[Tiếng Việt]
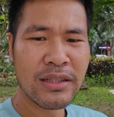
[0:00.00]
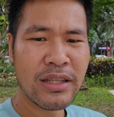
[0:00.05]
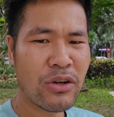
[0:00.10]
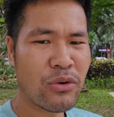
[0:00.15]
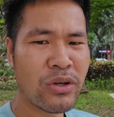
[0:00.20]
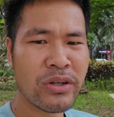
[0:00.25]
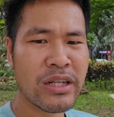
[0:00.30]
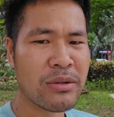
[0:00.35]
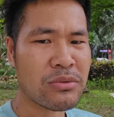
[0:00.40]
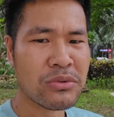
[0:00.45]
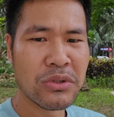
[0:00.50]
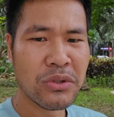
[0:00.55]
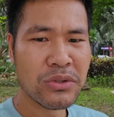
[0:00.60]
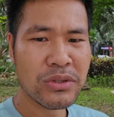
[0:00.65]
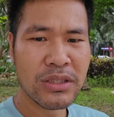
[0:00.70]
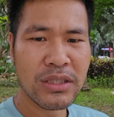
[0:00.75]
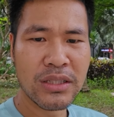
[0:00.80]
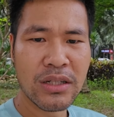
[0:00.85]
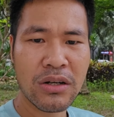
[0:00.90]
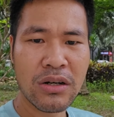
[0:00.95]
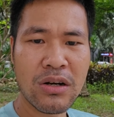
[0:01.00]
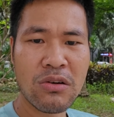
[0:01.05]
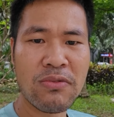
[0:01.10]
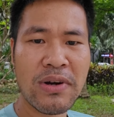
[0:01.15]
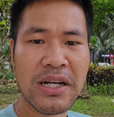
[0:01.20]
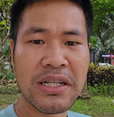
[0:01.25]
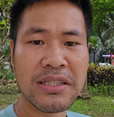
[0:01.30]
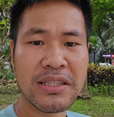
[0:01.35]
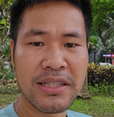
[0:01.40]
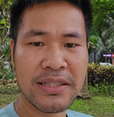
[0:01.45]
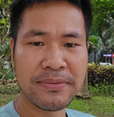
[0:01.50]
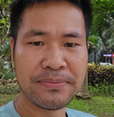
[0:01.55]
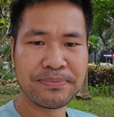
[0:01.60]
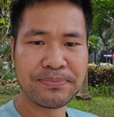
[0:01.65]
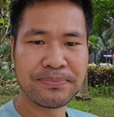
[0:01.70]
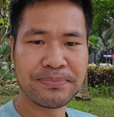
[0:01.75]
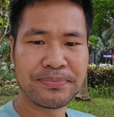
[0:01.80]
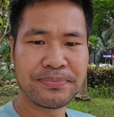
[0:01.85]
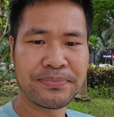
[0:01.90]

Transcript: theo quan điểm của tôi thì nó không phải là như thế.